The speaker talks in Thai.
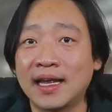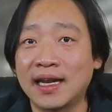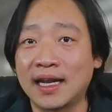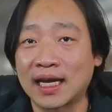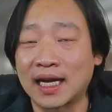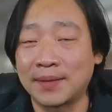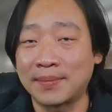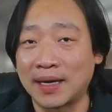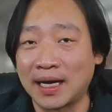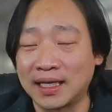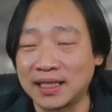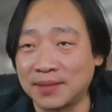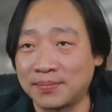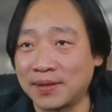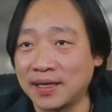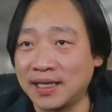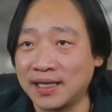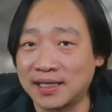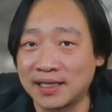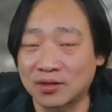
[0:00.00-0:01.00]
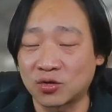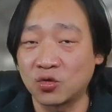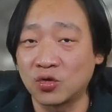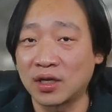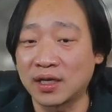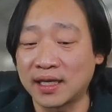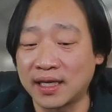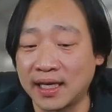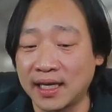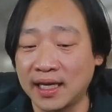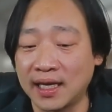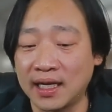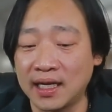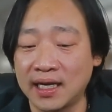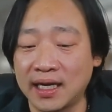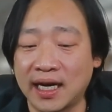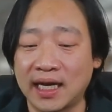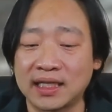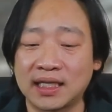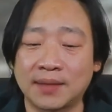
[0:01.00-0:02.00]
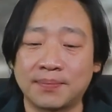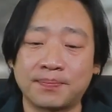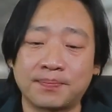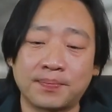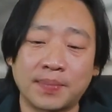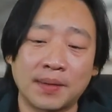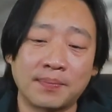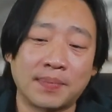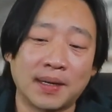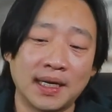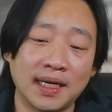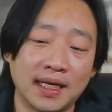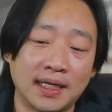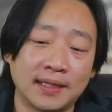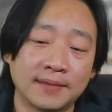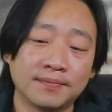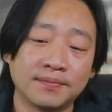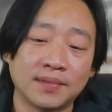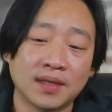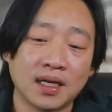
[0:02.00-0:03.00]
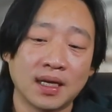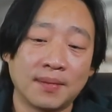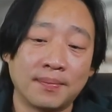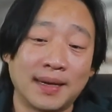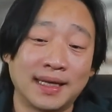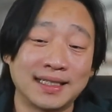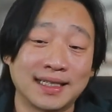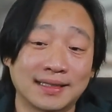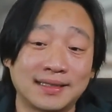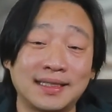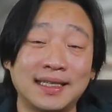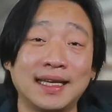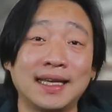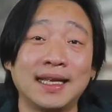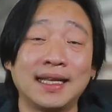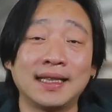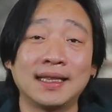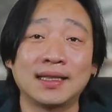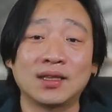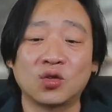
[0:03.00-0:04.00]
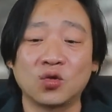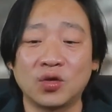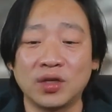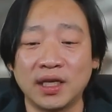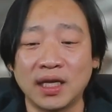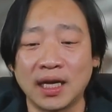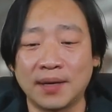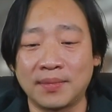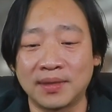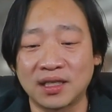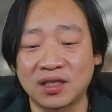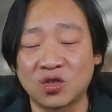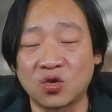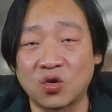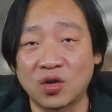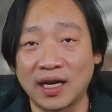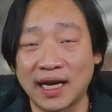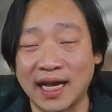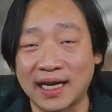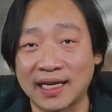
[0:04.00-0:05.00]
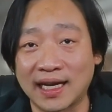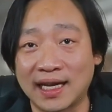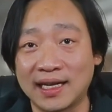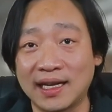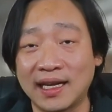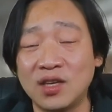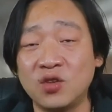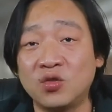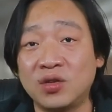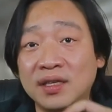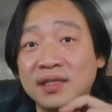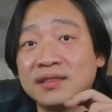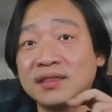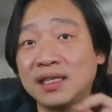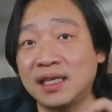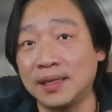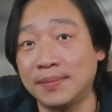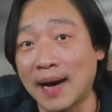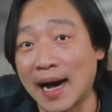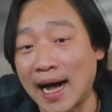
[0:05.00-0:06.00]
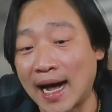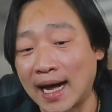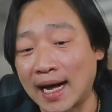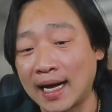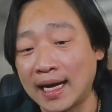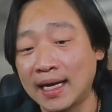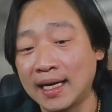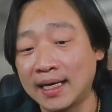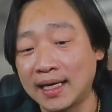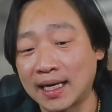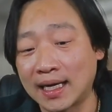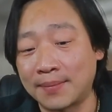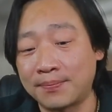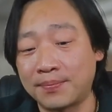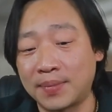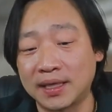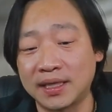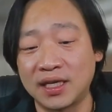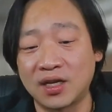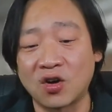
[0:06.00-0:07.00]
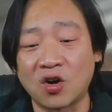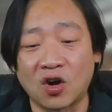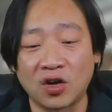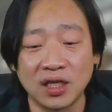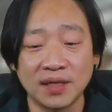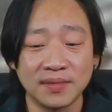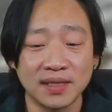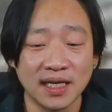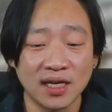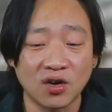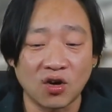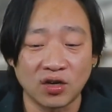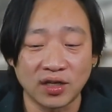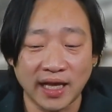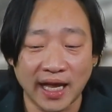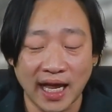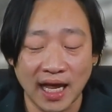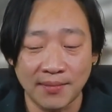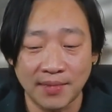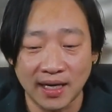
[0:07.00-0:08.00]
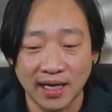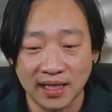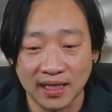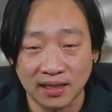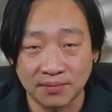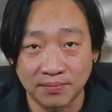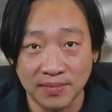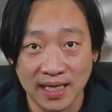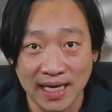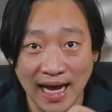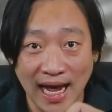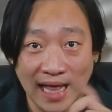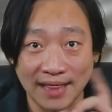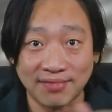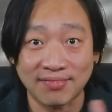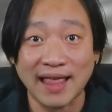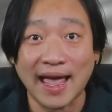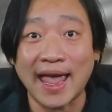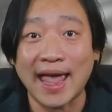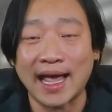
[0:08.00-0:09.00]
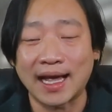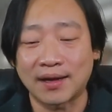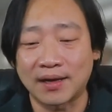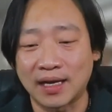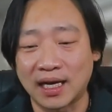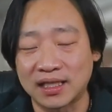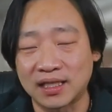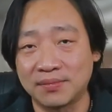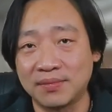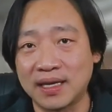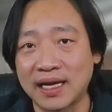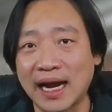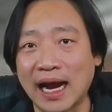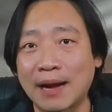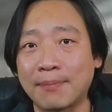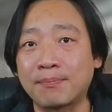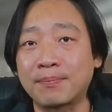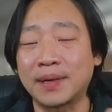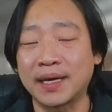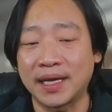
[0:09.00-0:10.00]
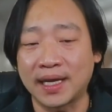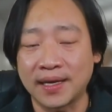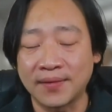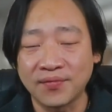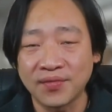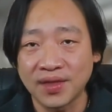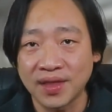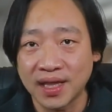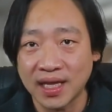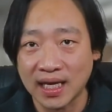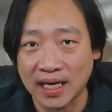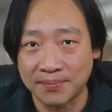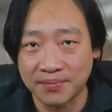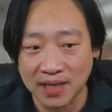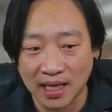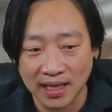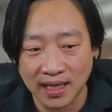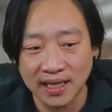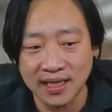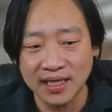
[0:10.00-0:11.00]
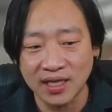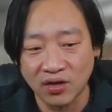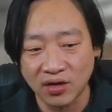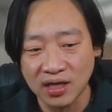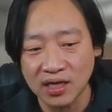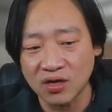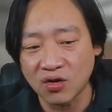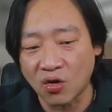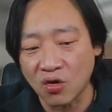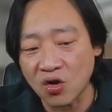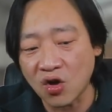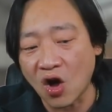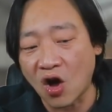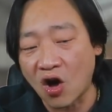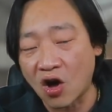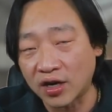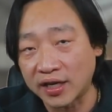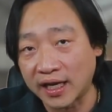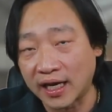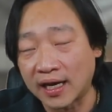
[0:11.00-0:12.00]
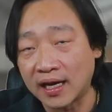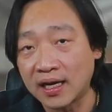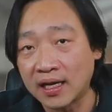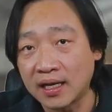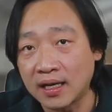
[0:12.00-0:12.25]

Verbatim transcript: นะครับอาจจะผลิตจากตุรกี หรืออาจจะไปผลิตมาจากจีน ตัวนี้มันจะทนแรงดันได้อยู่ที่ 4 บาร์นะครับบางทีของที่ไม่ใช่ของแท้มันอาจจะมีการแตกอาจจะมีการปรินะครับ ดังนั้นเดี๋ยวเรื่องของกองเนี่ย